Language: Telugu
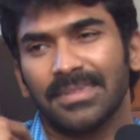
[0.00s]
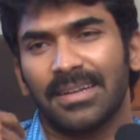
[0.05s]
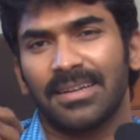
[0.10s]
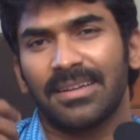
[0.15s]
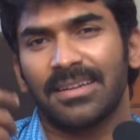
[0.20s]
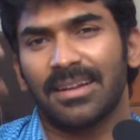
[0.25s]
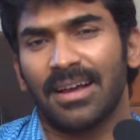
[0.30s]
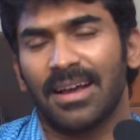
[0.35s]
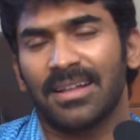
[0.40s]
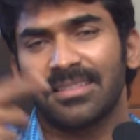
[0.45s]

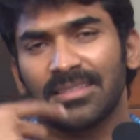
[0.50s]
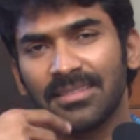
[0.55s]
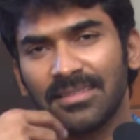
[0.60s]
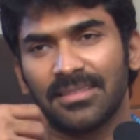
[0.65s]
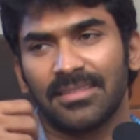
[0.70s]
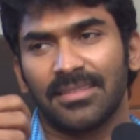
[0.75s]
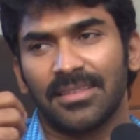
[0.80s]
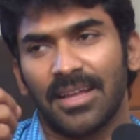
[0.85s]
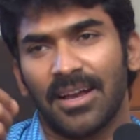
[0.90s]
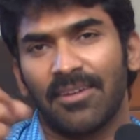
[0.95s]
అంటే నా
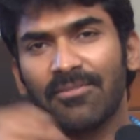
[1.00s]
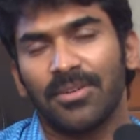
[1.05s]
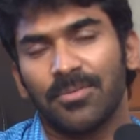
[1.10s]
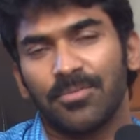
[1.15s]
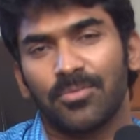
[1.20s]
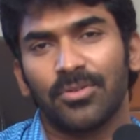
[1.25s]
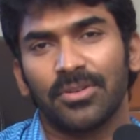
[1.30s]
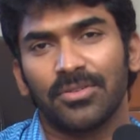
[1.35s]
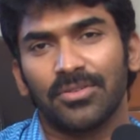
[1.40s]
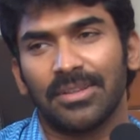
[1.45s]
నా
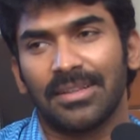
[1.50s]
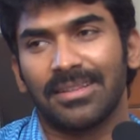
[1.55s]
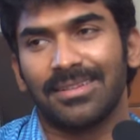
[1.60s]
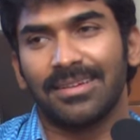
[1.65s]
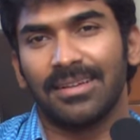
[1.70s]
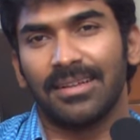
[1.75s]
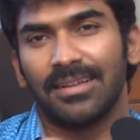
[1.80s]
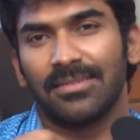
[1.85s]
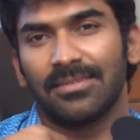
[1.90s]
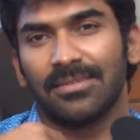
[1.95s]
వైపు కూడా ఉంది
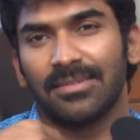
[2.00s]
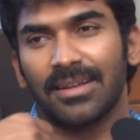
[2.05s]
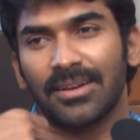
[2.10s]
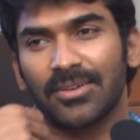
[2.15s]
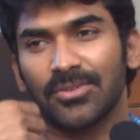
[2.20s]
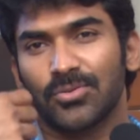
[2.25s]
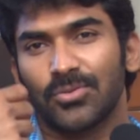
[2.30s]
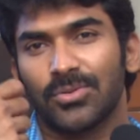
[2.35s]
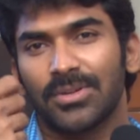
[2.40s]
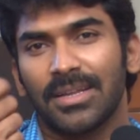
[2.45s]
అంటే నేను
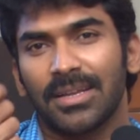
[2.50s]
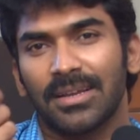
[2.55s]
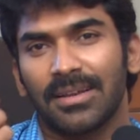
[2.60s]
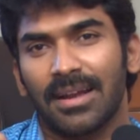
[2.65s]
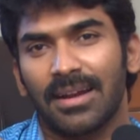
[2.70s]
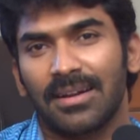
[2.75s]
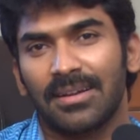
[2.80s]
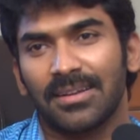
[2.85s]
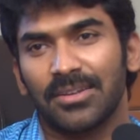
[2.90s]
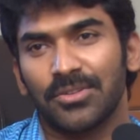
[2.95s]
నాకు సూట్ అయ్యే
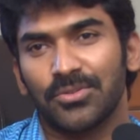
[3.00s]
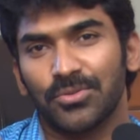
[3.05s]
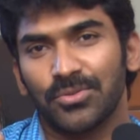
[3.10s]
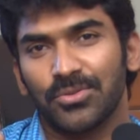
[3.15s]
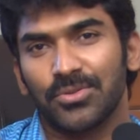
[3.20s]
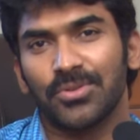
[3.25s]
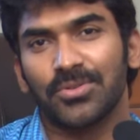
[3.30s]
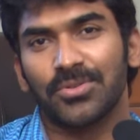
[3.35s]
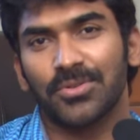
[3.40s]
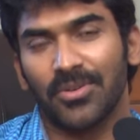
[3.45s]
క్యారెక్టర్ని
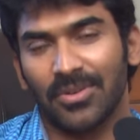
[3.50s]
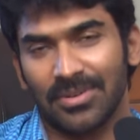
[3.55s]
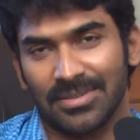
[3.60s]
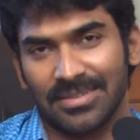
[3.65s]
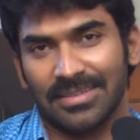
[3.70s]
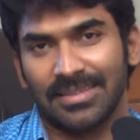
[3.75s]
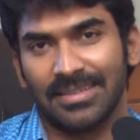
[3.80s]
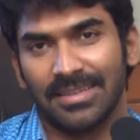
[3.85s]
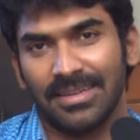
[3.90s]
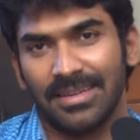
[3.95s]
చూజ్
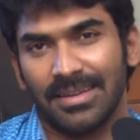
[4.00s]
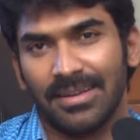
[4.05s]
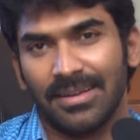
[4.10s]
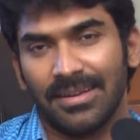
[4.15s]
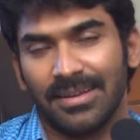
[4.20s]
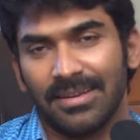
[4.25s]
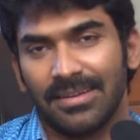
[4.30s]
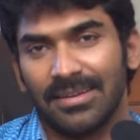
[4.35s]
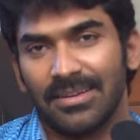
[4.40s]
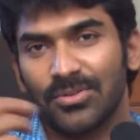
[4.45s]
చేసుకోవాల్సింది
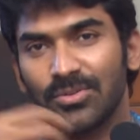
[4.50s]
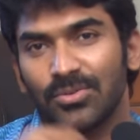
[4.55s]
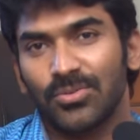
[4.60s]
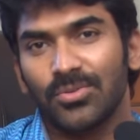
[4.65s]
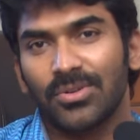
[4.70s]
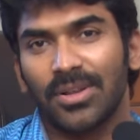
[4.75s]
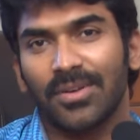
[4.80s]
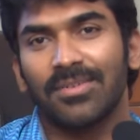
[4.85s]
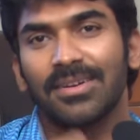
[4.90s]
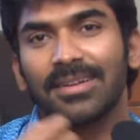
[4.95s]
నేను
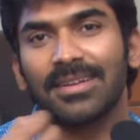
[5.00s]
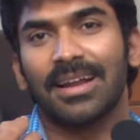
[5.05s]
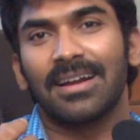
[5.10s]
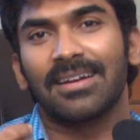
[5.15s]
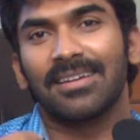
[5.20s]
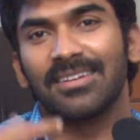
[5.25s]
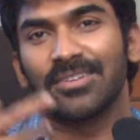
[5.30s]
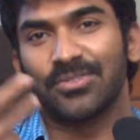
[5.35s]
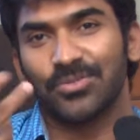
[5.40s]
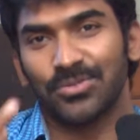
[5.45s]
సూట్ అవ్వని
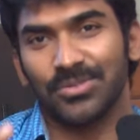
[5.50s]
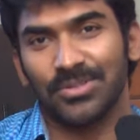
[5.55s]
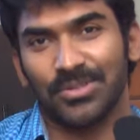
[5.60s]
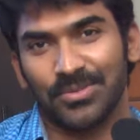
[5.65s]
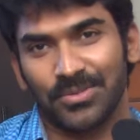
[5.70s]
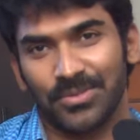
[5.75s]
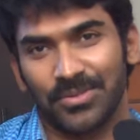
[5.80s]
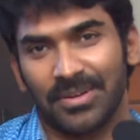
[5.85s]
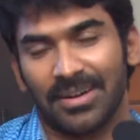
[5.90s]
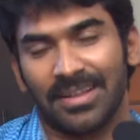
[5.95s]
క్యారెక్టర్ని చూజ్
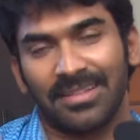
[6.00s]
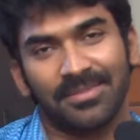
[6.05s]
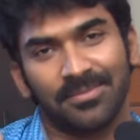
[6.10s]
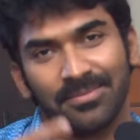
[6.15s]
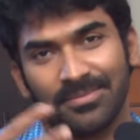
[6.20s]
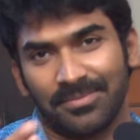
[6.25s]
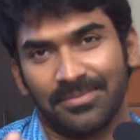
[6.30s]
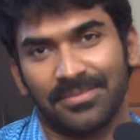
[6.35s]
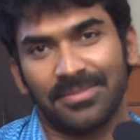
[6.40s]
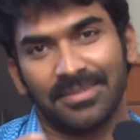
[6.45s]
చేసుకున్నాను అది
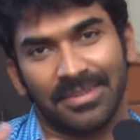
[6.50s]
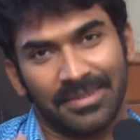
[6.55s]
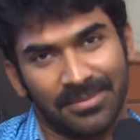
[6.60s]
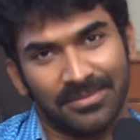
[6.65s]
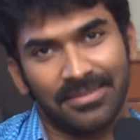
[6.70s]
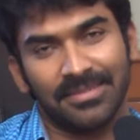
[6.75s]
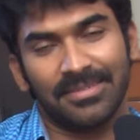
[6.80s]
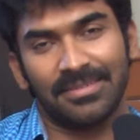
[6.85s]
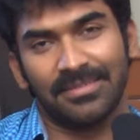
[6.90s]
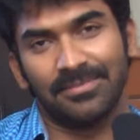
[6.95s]

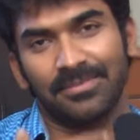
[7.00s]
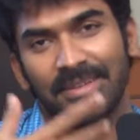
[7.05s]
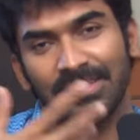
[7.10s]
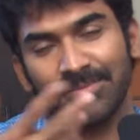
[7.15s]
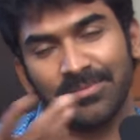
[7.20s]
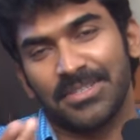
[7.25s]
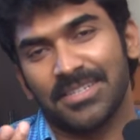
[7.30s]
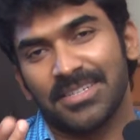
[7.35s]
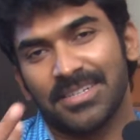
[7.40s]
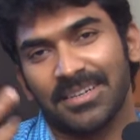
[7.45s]

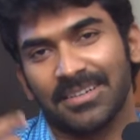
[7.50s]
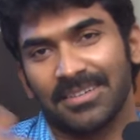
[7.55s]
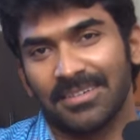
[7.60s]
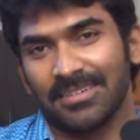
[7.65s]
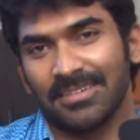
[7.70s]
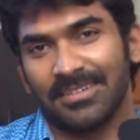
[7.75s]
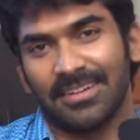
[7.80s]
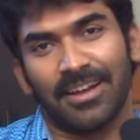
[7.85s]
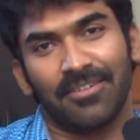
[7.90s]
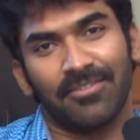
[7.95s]
అది మిస్టేక్
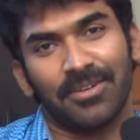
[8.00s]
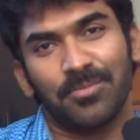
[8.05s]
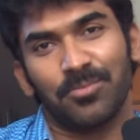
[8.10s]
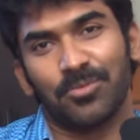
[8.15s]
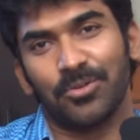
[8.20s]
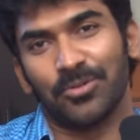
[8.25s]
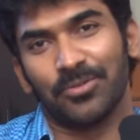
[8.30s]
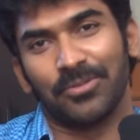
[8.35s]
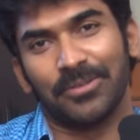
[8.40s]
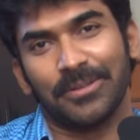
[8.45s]
నా వైపు
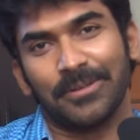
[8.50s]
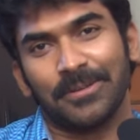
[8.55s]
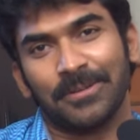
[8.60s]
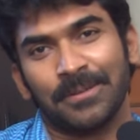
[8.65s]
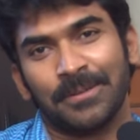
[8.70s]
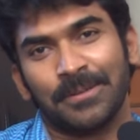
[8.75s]
కూడా ఉంది